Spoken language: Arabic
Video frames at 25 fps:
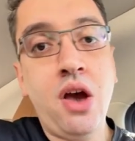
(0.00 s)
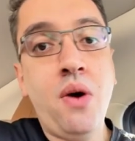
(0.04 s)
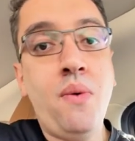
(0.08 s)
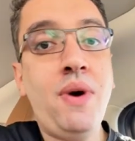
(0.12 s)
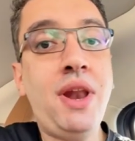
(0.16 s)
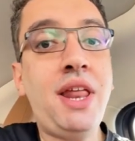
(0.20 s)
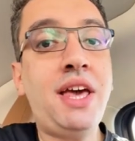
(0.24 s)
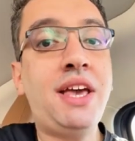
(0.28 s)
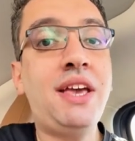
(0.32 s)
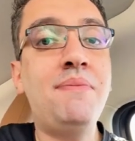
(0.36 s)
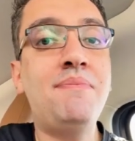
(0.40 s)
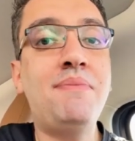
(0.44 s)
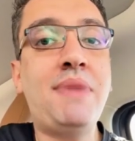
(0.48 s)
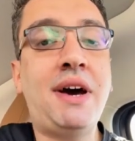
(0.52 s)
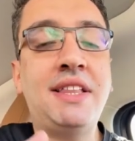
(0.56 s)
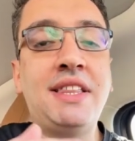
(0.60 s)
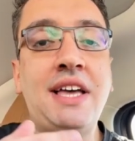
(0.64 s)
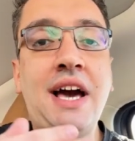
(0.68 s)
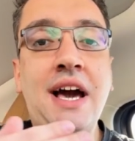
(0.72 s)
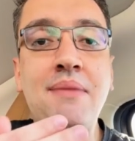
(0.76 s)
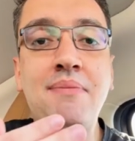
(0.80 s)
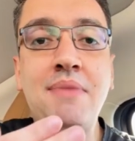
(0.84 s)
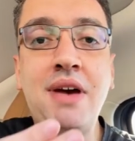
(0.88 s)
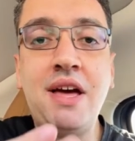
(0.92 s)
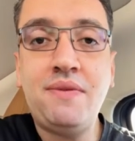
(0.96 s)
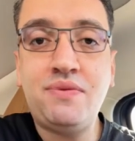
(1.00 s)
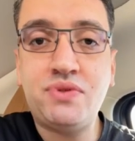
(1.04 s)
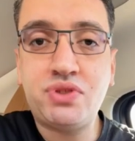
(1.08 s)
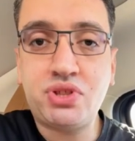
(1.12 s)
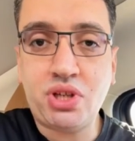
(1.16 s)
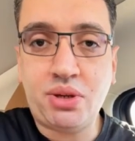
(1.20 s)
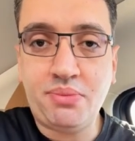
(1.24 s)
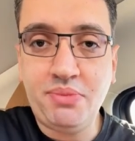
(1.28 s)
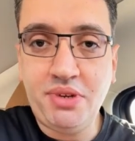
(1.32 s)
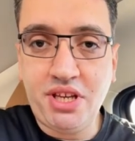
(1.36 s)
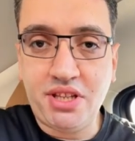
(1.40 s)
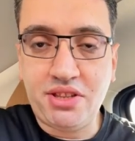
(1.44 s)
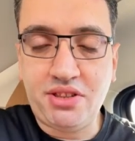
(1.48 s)
ولكن بعد عام
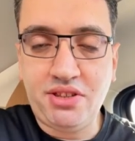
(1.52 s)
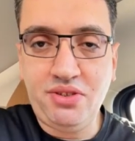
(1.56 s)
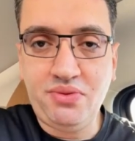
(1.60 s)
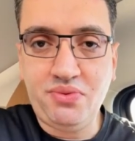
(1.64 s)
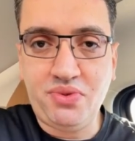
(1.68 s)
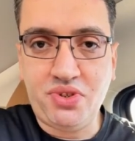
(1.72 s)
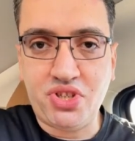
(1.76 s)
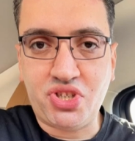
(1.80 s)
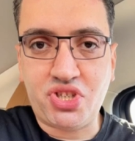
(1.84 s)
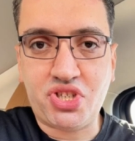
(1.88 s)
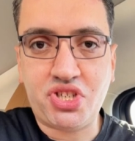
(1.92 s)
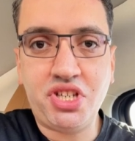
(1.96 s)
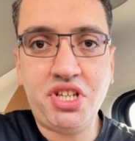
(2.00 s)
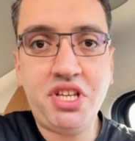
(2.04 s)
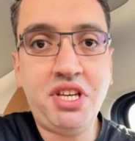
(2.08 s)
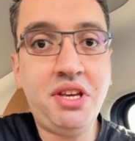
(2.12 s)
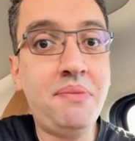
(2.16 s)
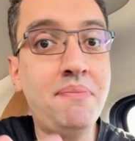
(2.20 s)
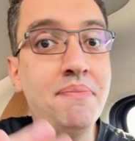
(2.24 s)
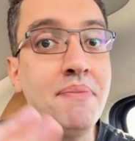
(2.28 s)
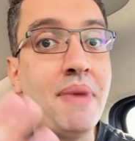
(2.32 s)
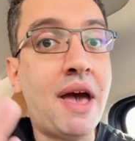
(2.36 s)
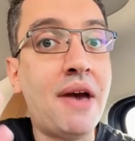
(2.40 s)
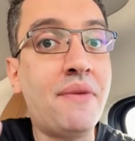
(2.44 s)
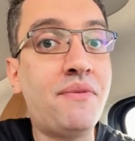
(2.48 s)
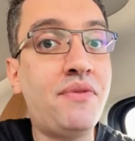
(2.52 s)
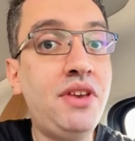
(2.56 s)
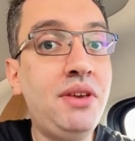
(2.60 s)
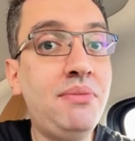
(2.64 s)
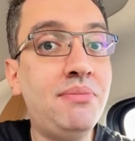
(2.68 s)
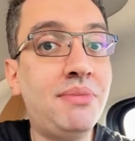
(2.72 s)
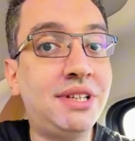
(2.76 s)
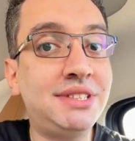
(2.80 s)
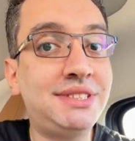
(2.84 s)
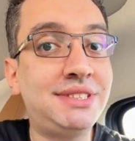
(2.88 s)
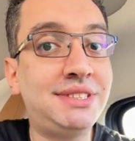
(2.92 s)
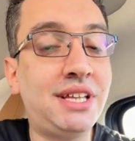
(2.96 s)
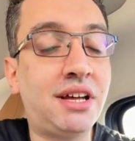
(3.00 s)
1922 بقى في
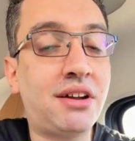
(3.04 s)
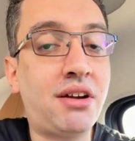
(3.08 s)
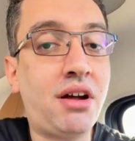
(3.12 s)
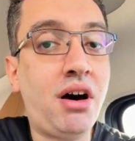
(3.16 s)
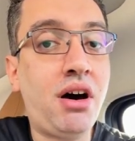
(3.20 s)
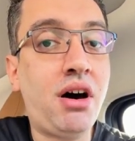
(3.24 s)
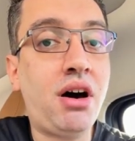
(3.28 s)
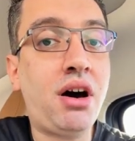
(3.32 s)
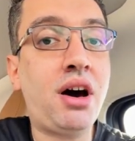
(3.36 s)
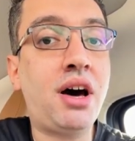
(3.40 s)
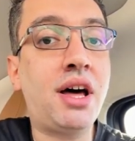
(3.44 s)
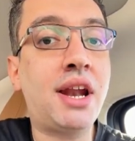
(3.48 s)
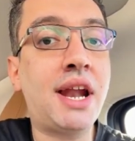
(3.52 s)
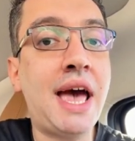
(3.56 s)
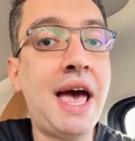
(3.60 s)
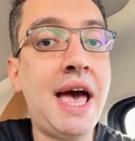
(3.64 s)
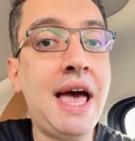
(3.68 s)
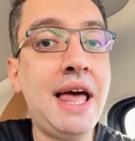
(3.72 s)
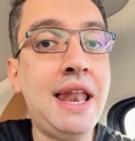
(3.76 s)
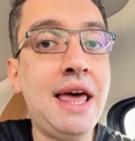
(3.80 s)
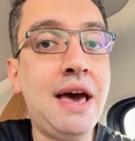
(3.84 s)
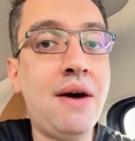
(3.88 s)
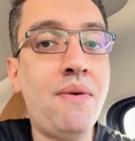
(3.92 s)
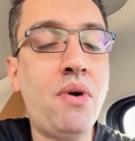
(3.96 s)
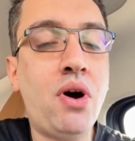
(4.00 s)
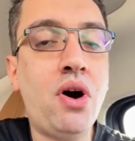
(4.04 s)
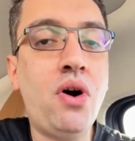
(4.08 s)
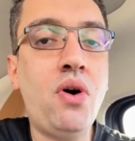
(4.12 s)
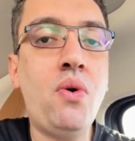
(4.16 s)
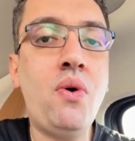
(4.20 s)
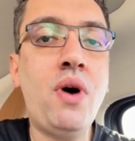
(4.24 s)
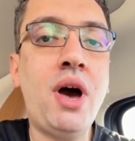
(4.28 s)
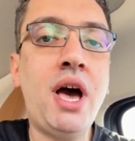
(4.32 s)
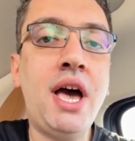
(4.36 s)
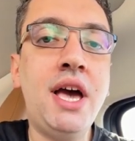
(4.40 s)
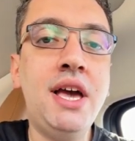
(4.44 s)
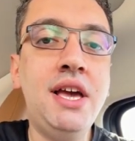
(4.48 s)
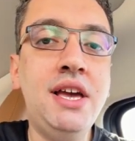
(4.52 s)
مصدر آخر ألا
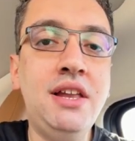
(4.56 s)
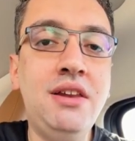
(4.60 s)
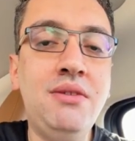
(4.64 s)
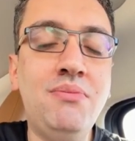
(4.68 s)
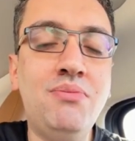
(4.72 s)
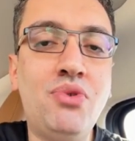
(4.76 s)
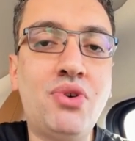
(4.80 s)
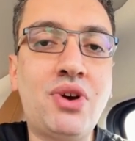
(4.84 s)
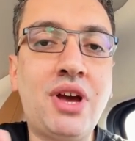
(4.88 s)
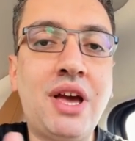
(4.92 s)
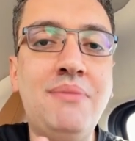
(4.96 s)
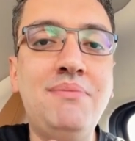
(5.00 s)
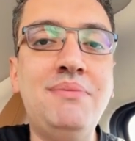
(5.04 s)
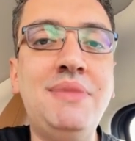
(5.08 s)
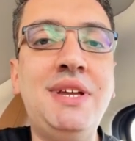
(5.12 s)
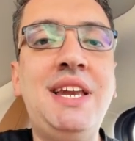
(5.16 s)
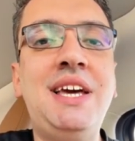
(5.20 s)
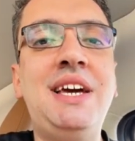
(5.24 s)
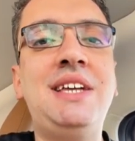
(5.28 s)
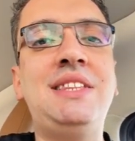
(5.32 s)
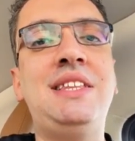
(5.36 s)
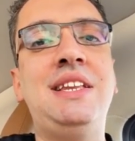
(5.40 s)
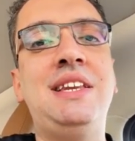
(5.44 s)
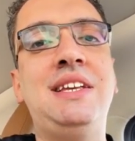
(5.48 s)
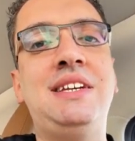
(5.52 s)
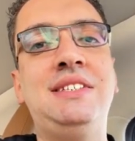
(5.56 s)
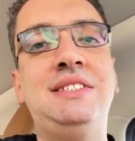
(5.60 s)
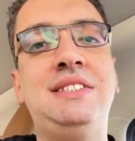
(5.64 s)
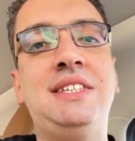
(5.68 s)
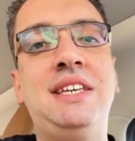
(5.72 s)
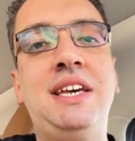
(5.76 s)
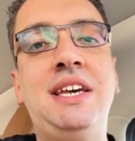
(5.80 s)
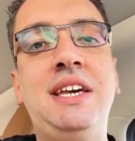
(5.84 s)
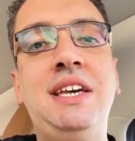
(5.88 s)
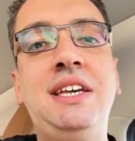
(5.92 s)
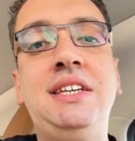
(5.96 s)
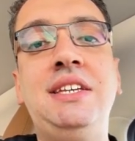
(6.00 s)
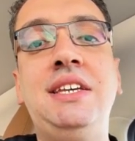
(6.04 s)
وهو المكملات
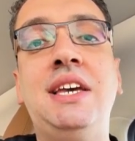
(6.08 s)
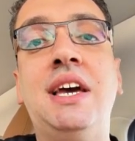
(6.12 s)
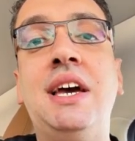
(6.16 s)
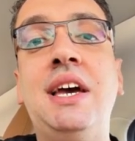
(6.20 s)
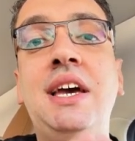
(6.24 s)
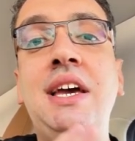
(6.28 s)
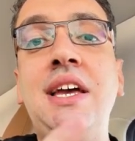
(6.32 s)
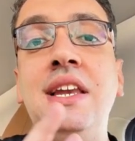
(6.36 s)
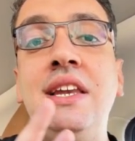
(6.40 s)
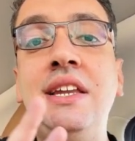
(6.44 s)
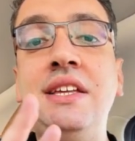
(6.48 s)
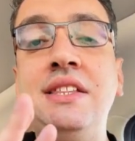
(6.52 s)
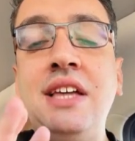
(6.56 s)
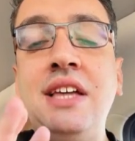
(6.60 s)
الغذائية اللي